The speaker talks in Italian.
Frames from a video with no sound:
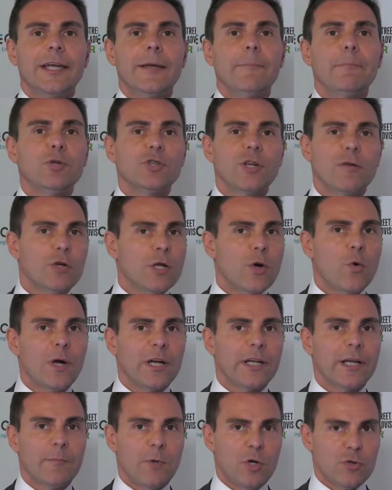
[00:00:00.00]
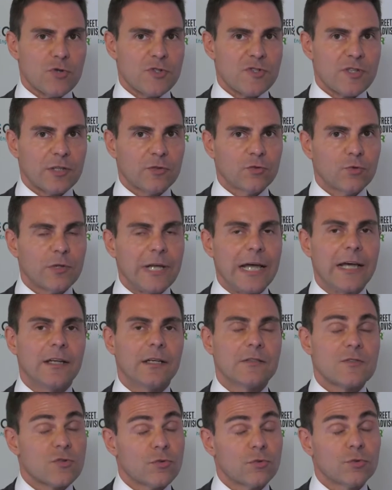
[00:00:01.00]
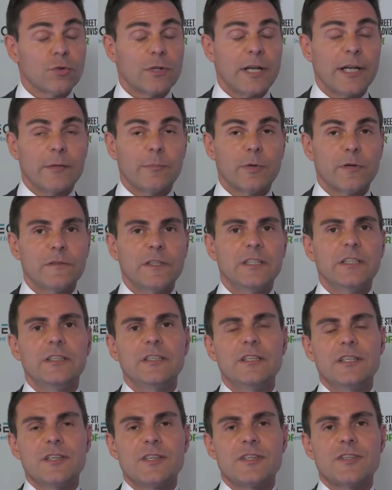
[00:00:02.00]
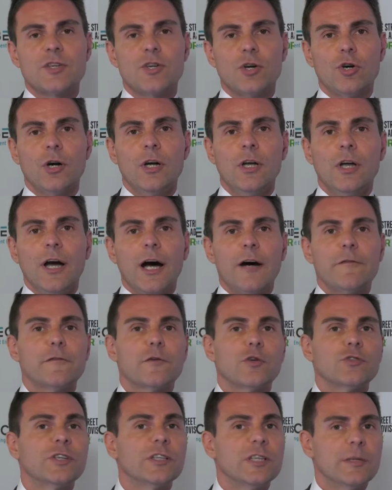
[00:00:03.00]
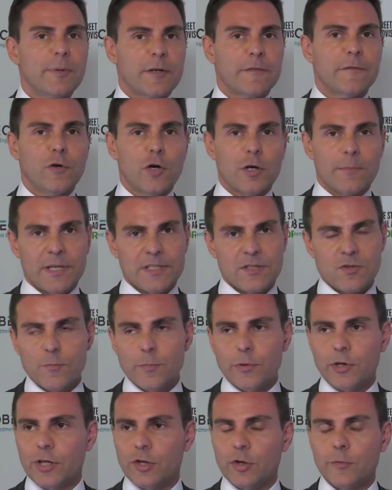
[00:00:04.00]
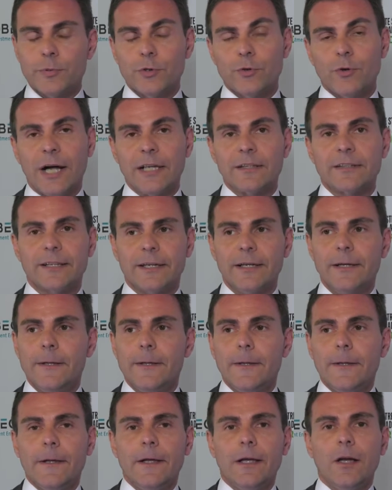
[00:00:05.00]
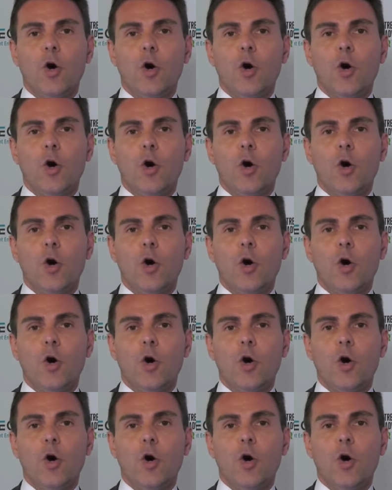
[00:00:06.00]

che potevano in qualche modo strutturare profili di rischio a fronte di performance un pochino più alte.